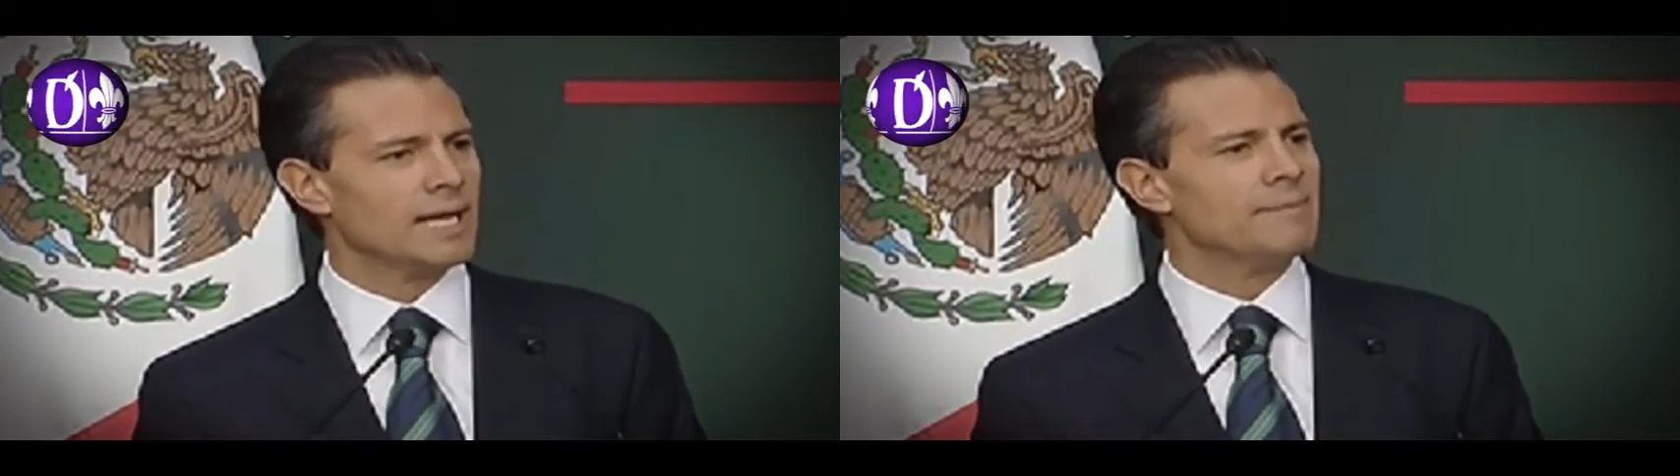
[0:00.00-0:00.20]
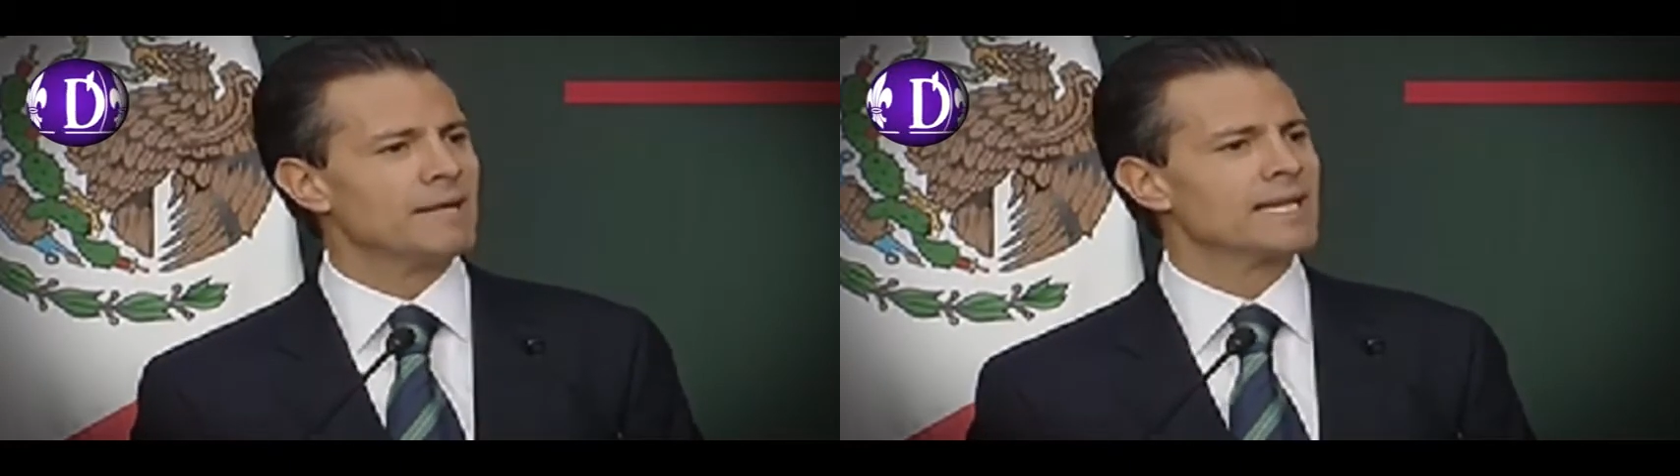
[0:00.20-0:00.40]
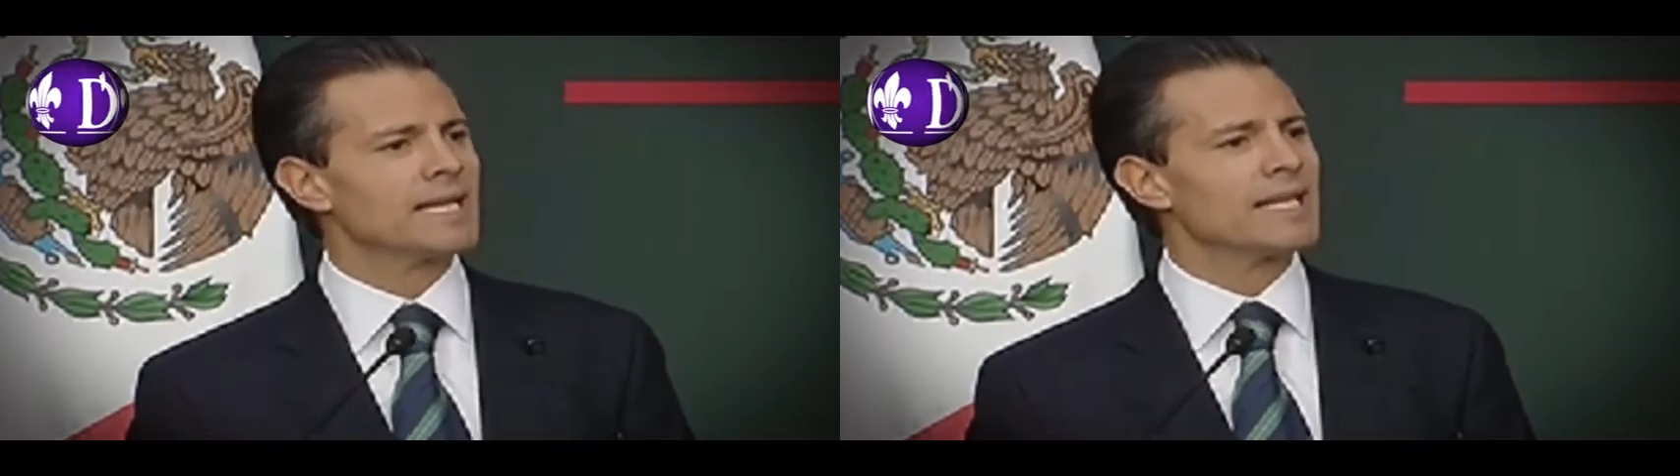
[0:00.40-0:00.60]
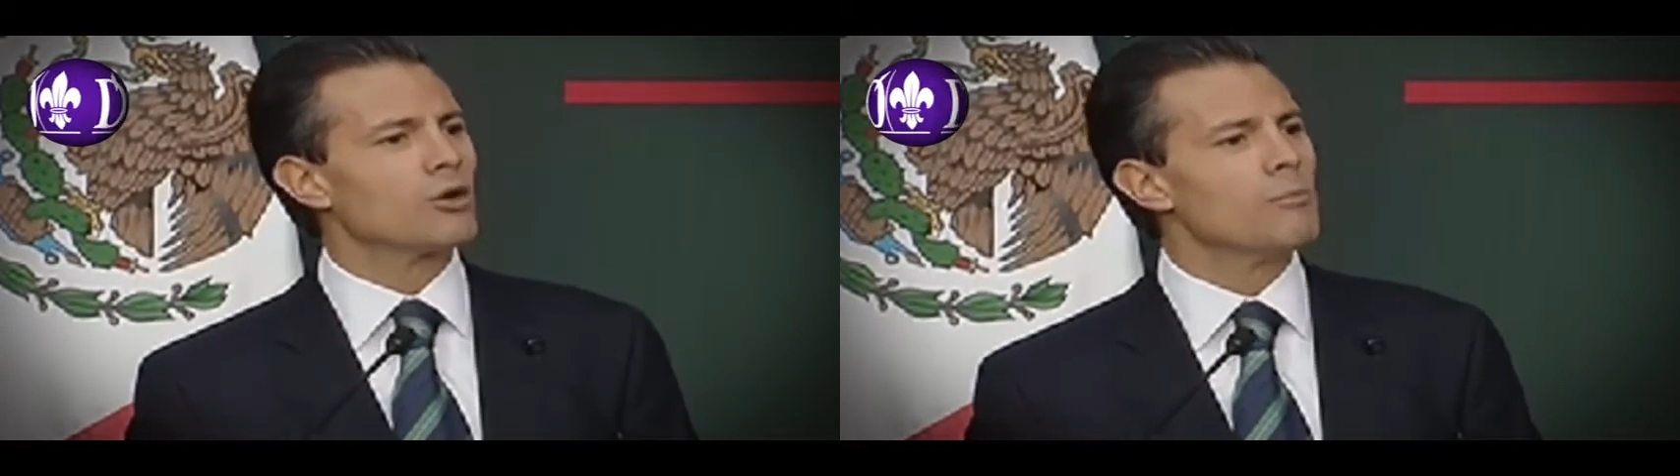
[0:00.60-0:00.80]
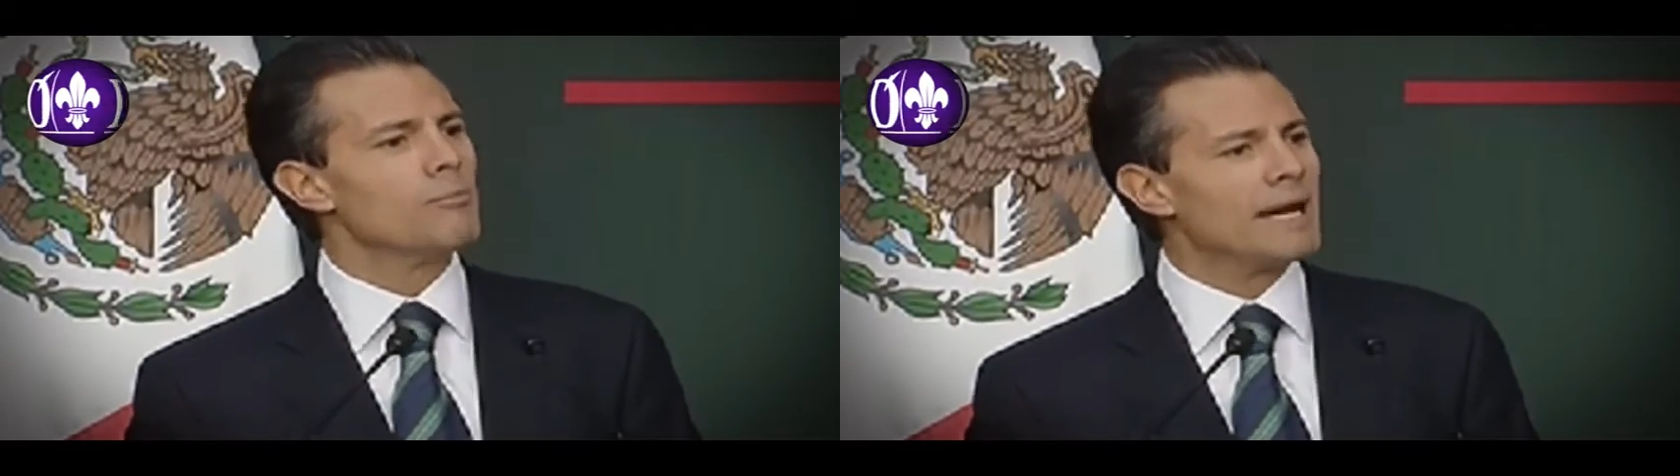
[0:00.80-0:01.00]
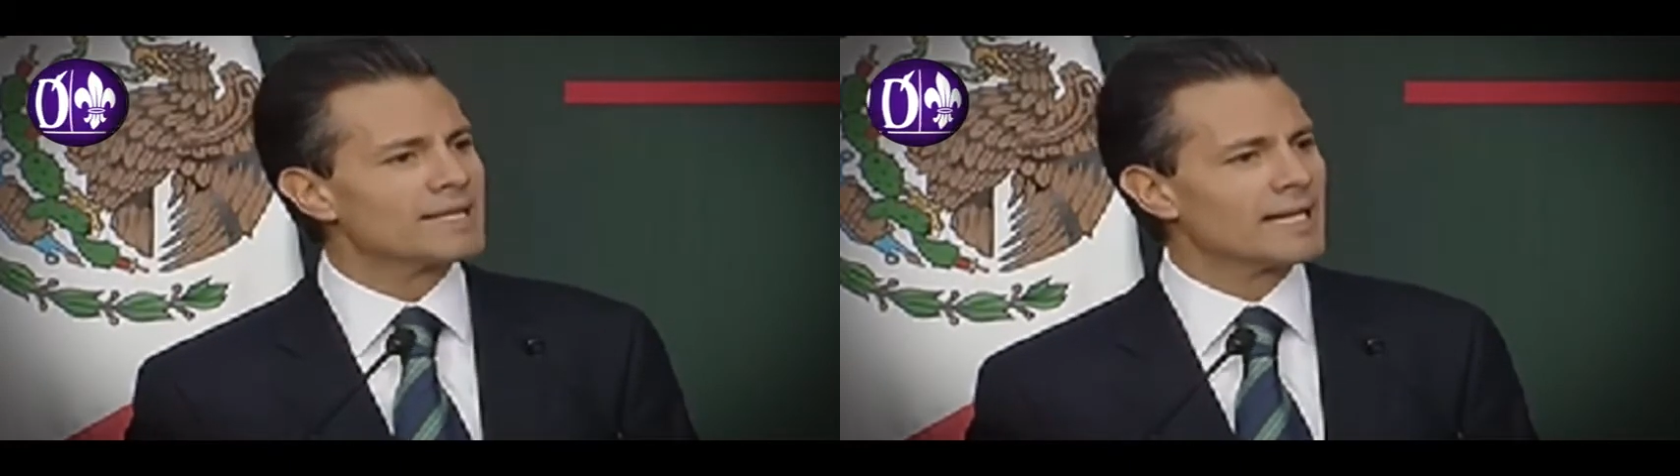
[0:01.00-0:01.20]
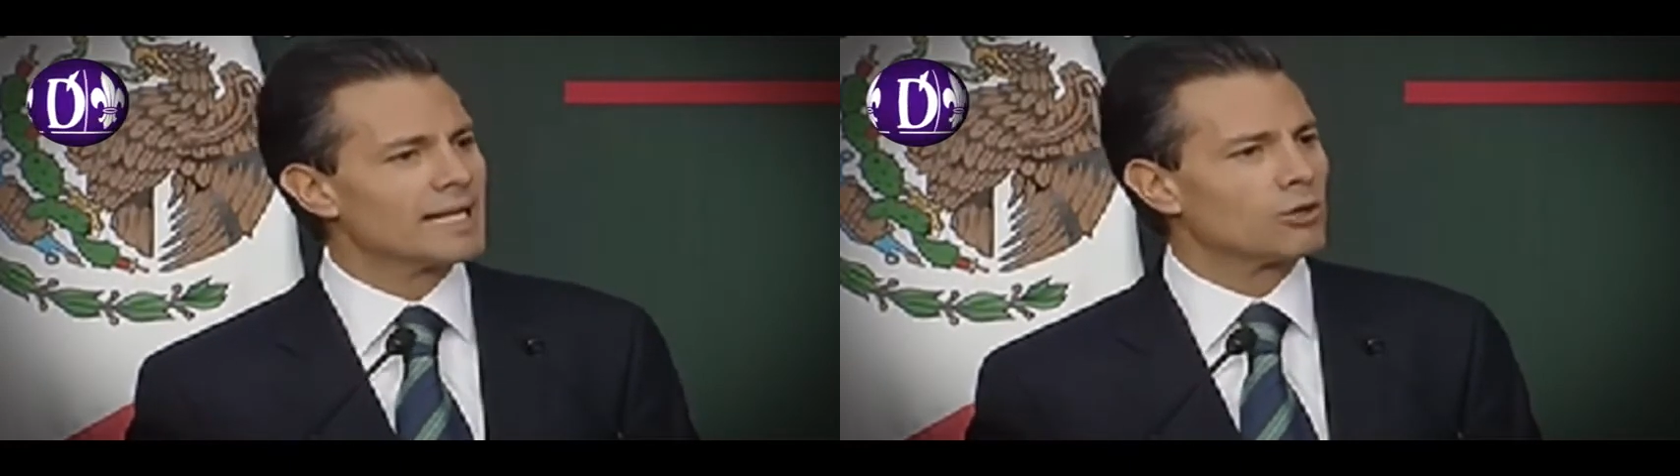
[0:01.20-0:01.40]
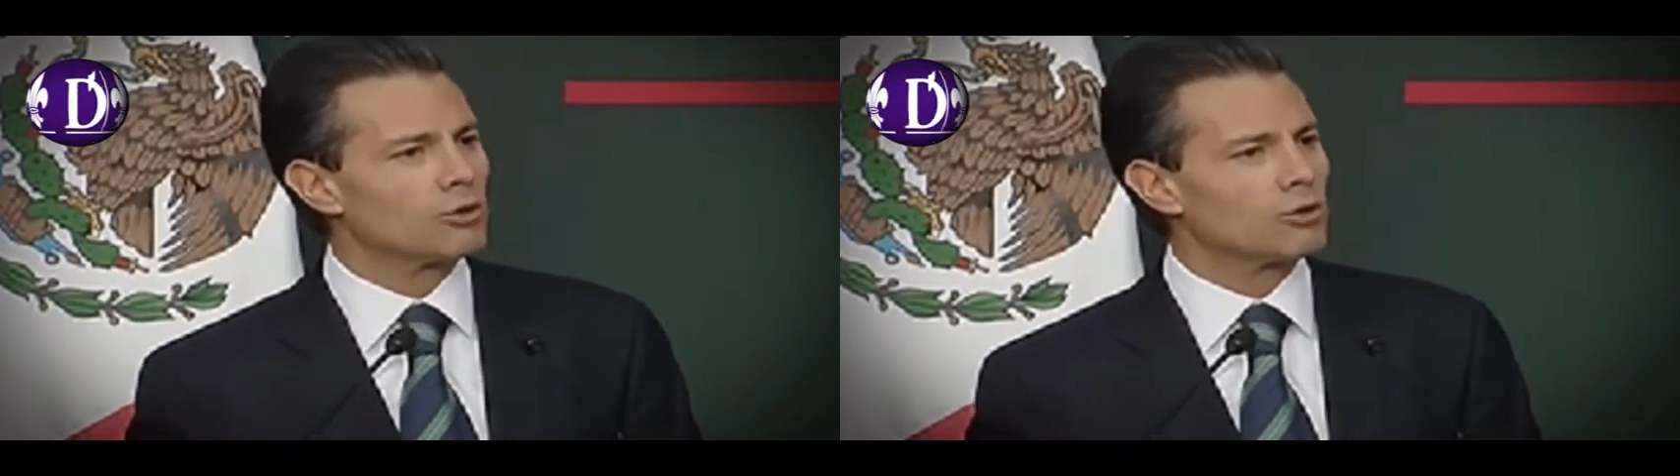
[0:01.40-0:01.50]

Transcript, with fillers: en materia de combate a la